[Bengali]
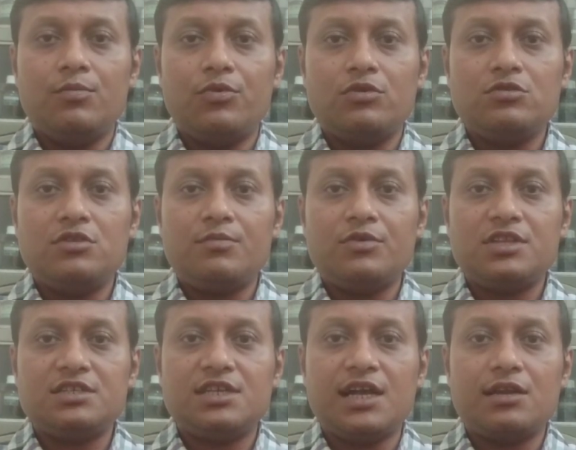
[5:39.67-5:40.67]
বন্ধুদের মধ্যে
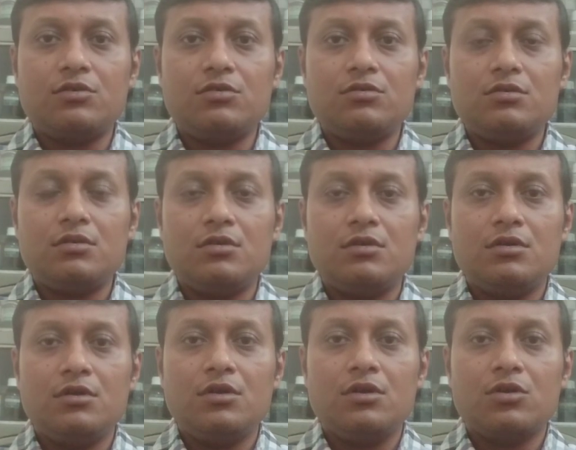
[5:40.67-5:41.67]
শেয়ার করুন
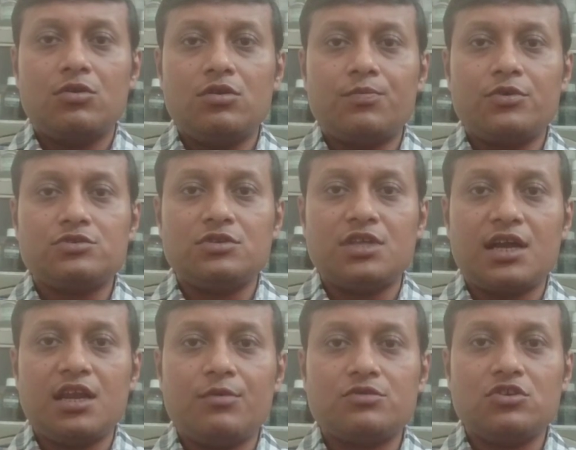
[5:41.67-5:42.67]
কোনো প্রশ্ন থাকলে
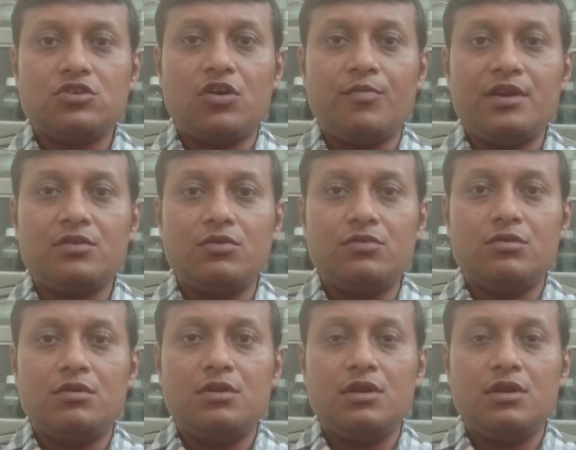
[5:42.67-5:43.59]
অবশ্যই কমেন্ট করুন